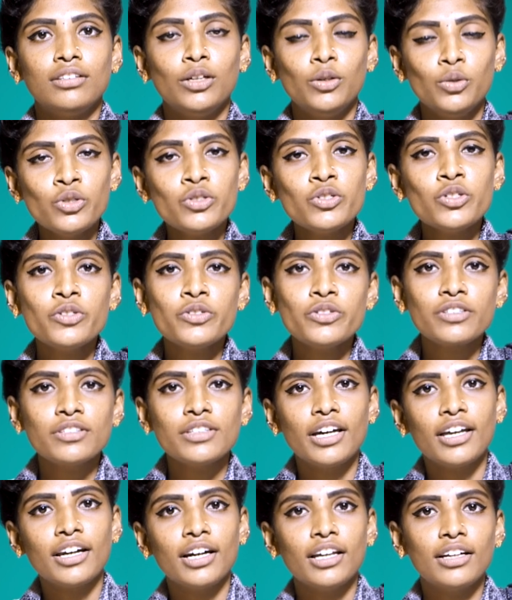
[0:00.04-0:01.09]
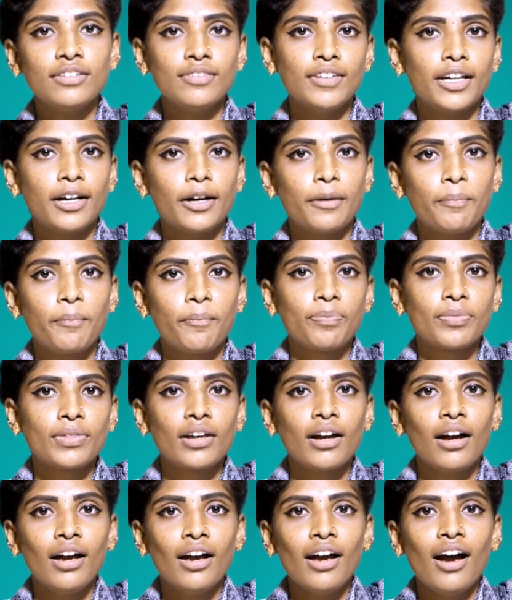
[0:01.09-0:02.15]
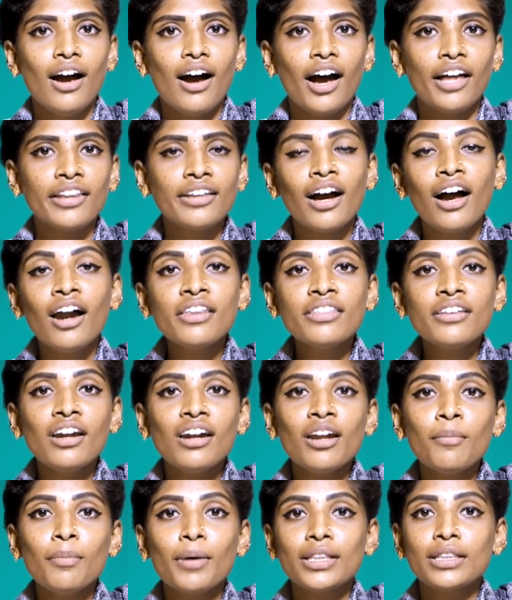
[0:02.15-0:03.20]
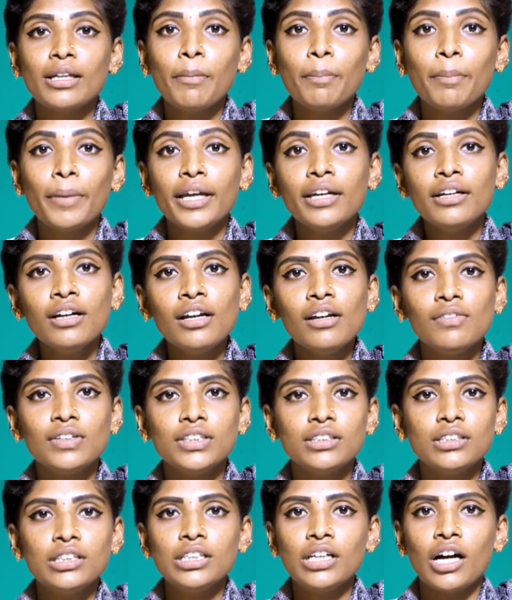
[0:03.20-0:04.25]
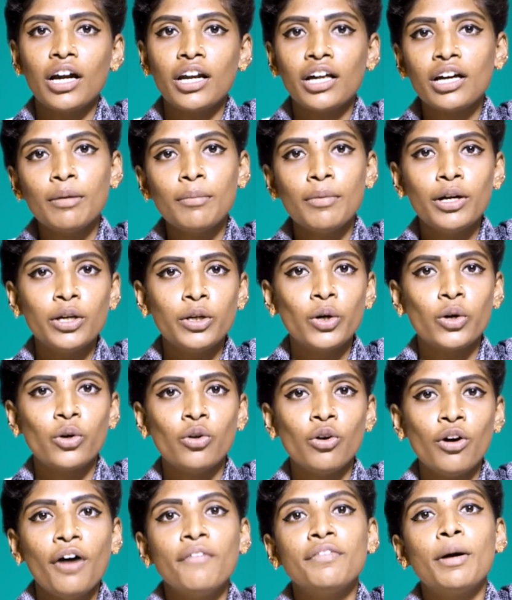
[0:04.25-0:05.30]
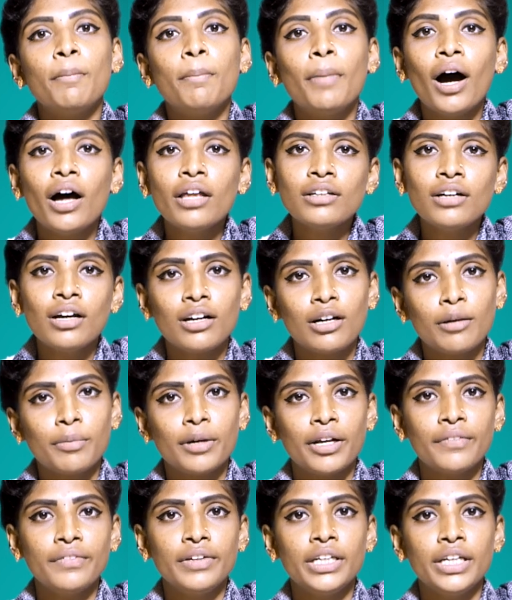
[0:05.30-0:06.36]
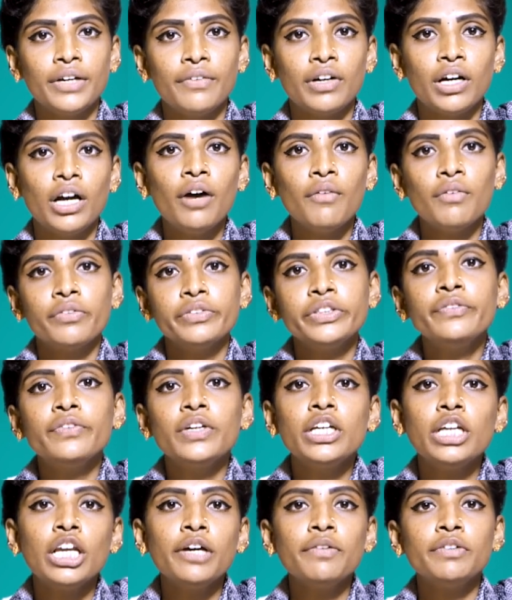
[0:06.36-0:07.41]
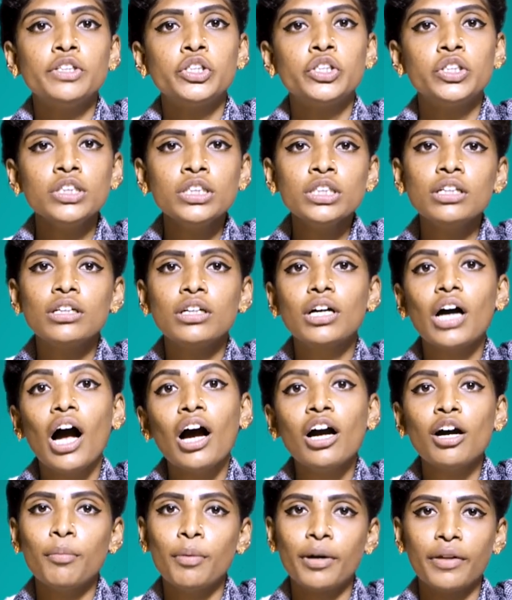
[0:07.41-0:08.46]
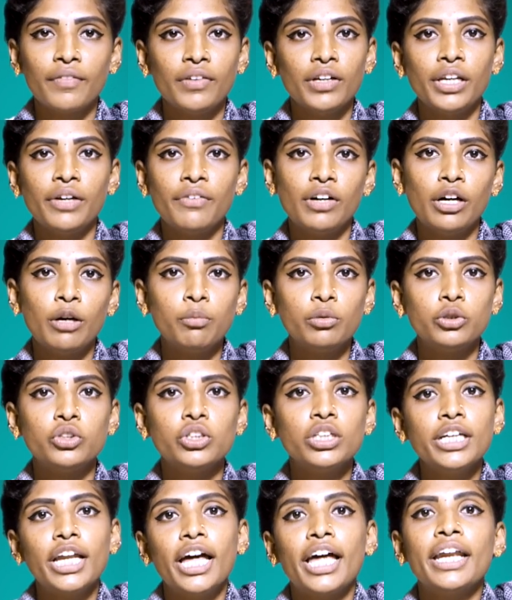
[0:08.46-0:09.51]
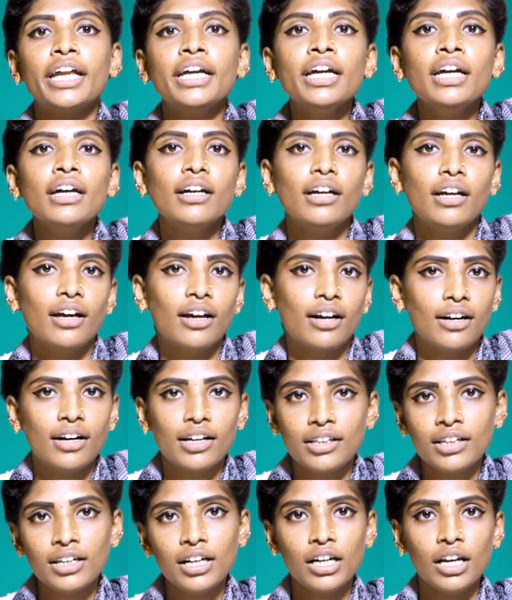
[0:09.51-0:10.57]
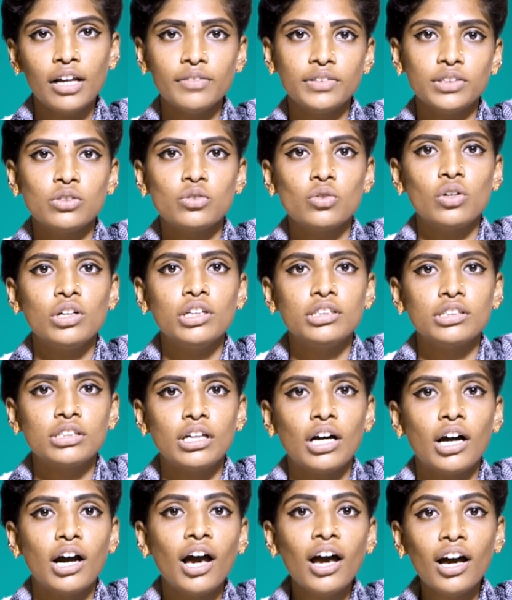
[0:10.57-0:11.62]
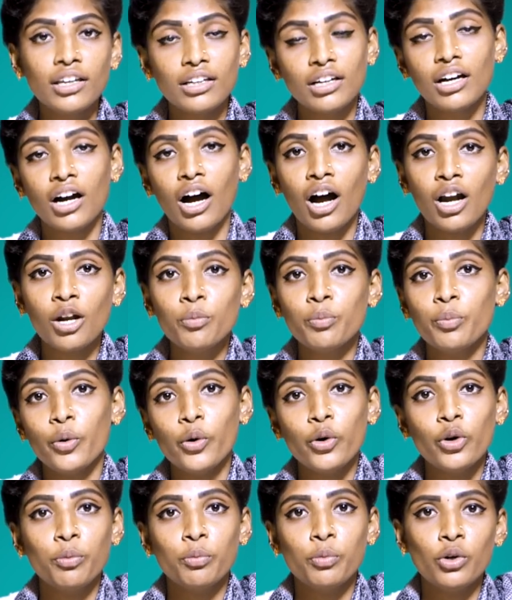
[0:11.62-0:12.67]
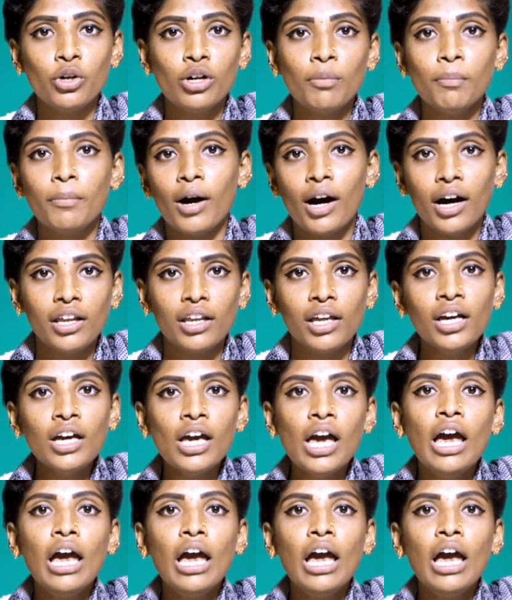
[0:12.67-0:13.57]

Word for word: த ரூஸ்டர் நியூஸ் நேர்களுக்கு வணக்கம் அந்த காலத்துலலாம் பார்த்தா பெண்கள் வந்து அடக்கமாக இருக்கணும் அவங்க பாதுகாக்கப்பட வேண்டியவங்க அவங்க வந்து வீட்டிலேயே வச்சு காக்கப்பட வேண்டியவங்க போன்ற நிறைய கதைகள்லாம் வந்து சொல்லிட்டு இருந்தாங்க அது காலம் போக போக மாறி